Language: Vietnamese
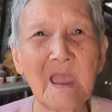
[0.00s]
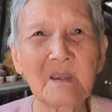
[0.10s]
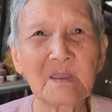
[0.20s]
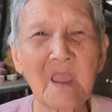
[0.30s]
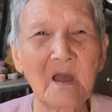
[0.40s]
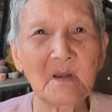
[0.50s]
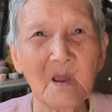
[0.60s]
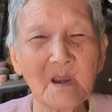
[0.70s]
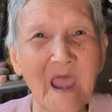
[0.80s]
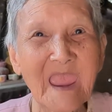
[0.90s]
dạ chờ
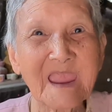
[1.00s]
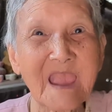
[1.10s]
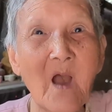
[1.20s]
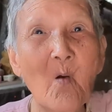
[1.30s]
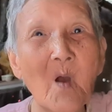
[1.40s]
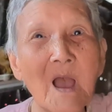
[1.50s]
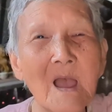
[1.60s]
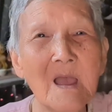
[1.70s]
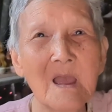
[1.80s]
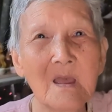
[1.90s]
dạ. nước đầy cầu á
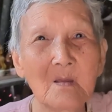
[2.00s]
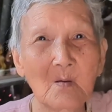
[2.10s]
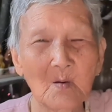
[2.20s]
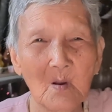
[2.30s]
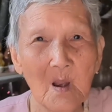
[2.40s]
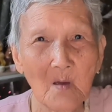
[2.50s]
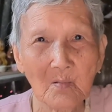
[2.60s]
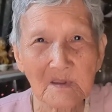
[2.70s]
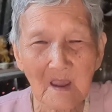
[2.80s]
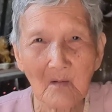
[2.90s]
dạ rồi nó
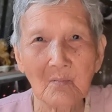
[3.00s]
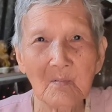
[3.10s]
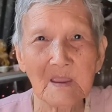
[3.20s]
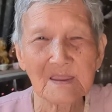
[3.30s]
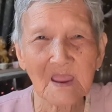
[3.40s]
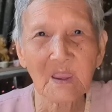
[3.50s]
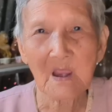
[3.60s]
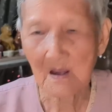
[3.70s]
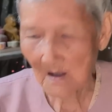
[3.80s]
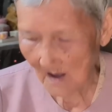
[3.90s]
lóng trong mới dạ.
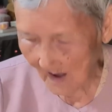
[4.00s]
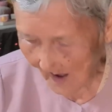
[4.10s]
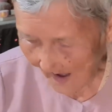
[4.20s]
lên